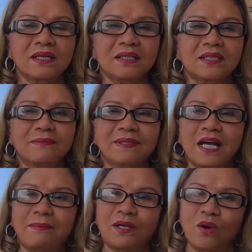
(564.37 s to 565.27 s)
để tìm
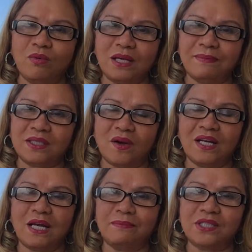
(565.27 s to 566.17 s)
nhà mình ôn lại mình
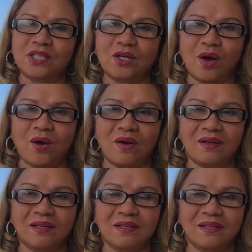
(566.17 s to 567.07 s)
coi lại mình so đo
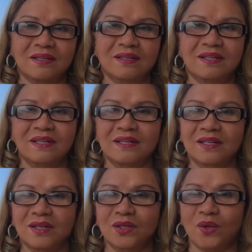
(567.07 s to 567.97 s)

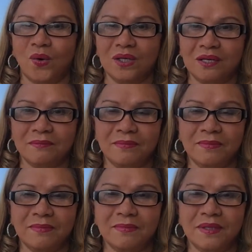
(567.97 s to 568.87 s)
rồi á
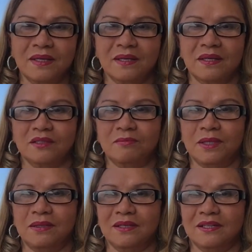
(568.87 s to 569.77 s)
rồi
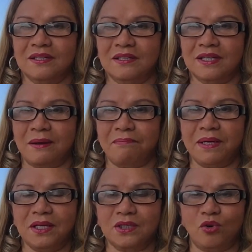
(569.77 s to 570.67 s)
mình gặp
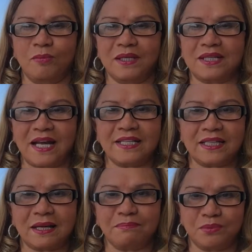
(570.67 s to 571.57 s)
mấy người chủ mình trả
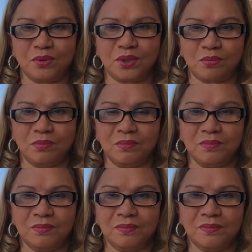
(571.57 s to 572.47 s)
giá thấp xuống chút
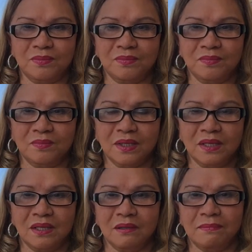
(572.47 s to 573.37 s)

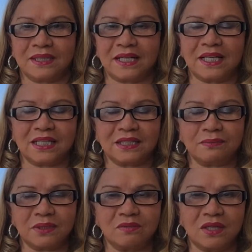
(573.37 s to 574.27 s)
mà trả giá thấp
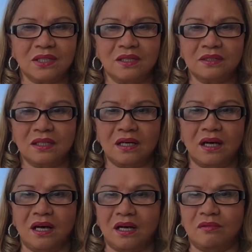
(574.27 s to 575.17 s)
sắp chút đó đừng có nói
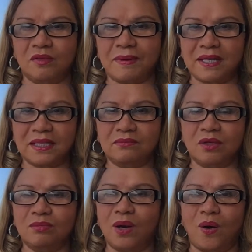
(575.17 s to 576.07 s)
ờ ông phải bán gì em
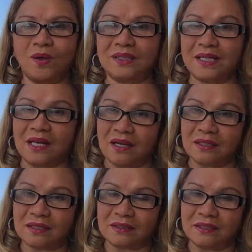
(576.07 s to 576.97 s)
xong lỗ người ta giận
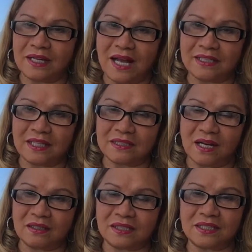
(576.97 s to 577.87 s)
người ta tự ái người ta
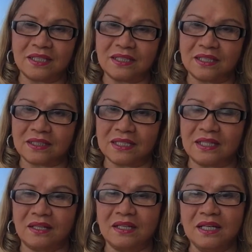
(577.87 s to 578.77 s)
giận người ta sĩ diện người ta
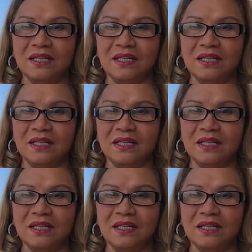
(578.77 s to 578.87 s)
giận